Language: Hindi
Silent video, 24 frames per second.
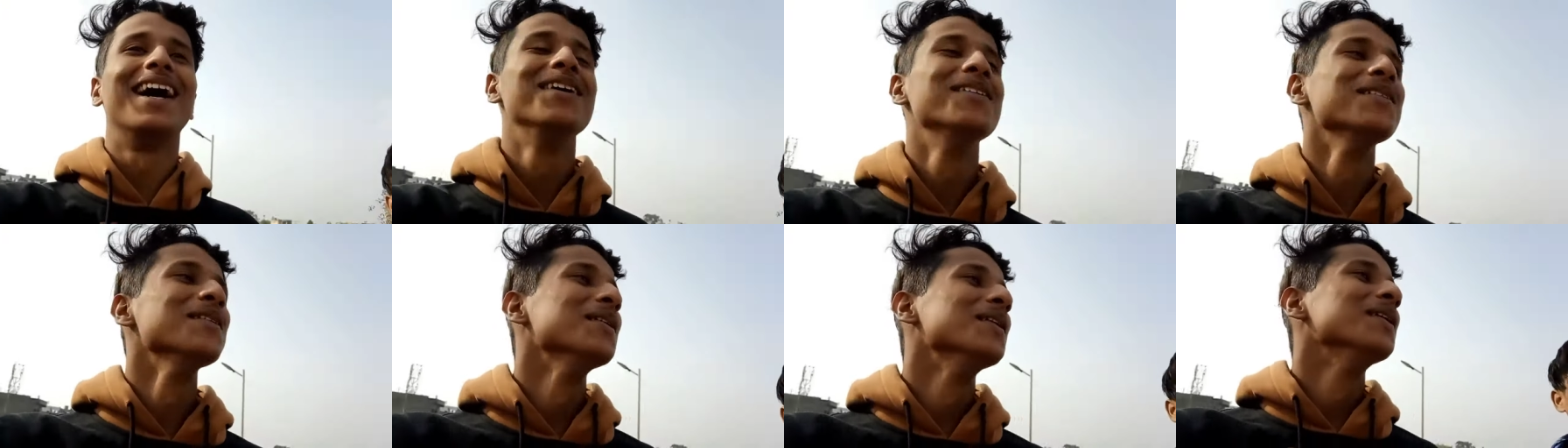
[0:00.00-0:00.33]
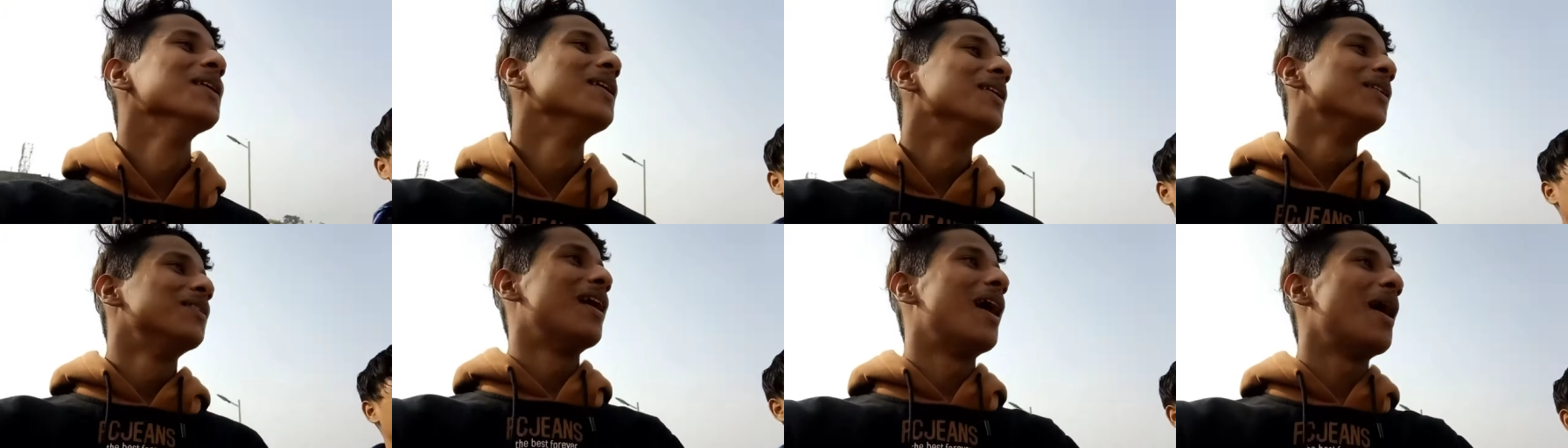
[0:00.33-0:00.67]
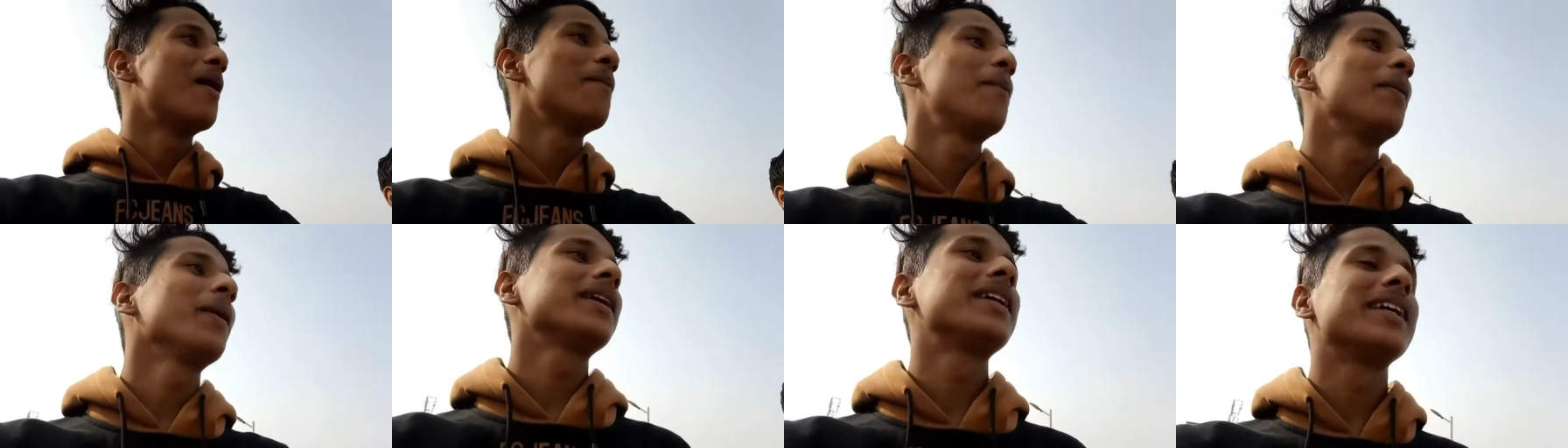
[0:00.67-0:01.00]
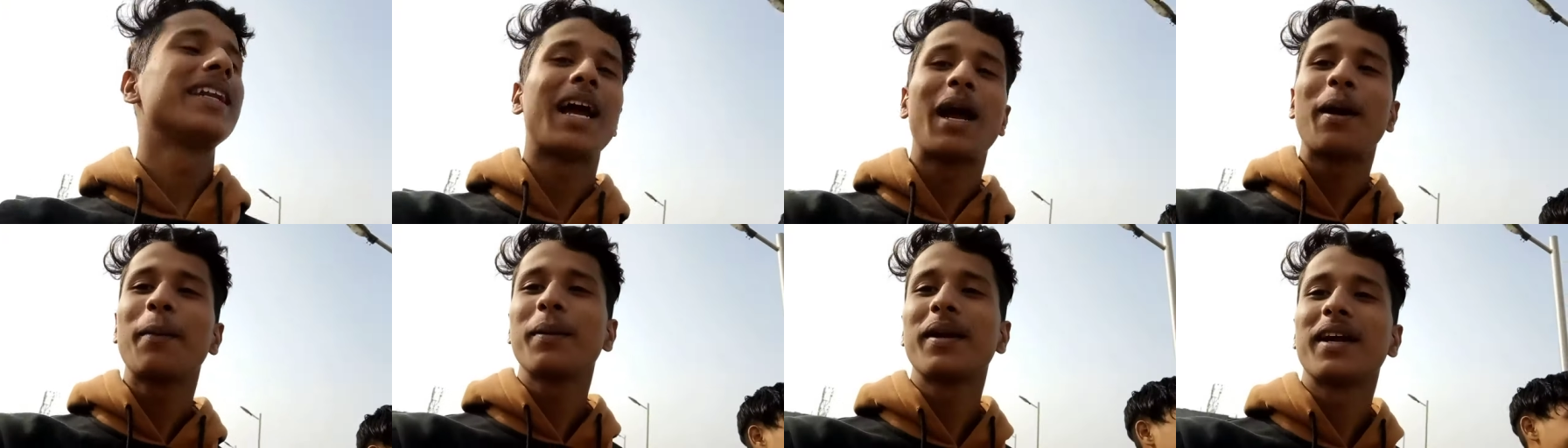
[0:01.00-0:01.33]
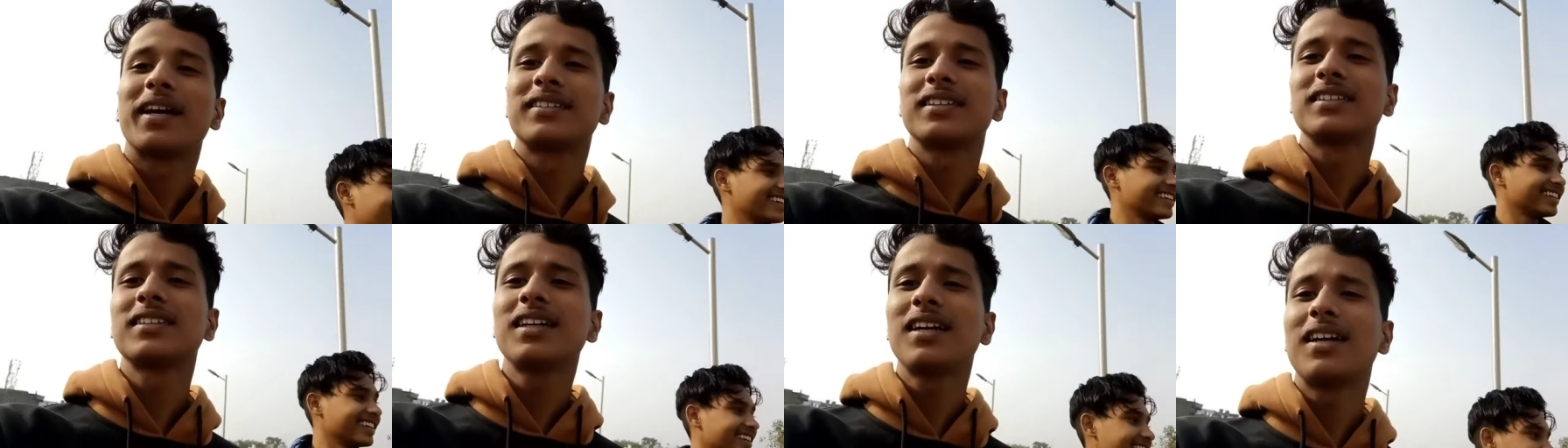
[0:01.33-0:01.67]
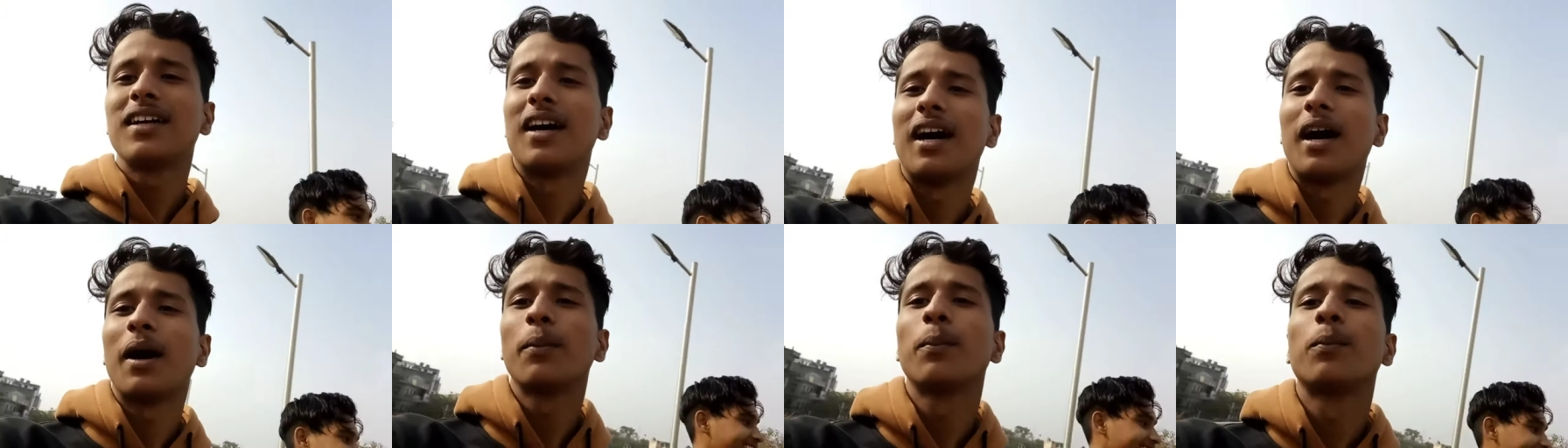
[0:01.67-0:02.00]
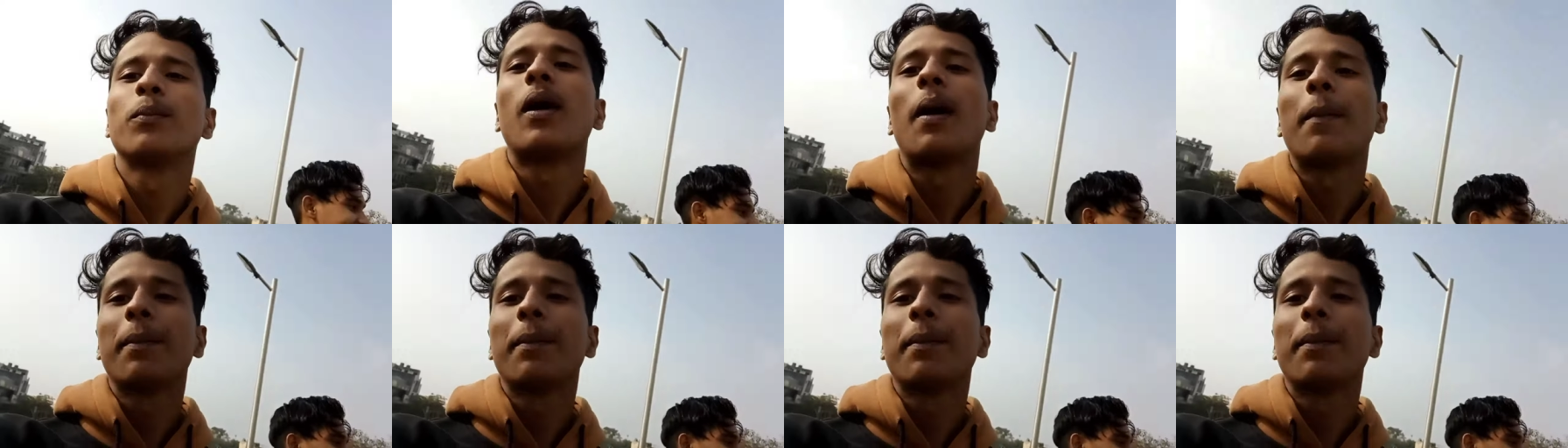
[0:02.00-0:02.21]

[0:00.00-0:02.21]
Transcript: का वहाँ पे किराए पर रहता था अब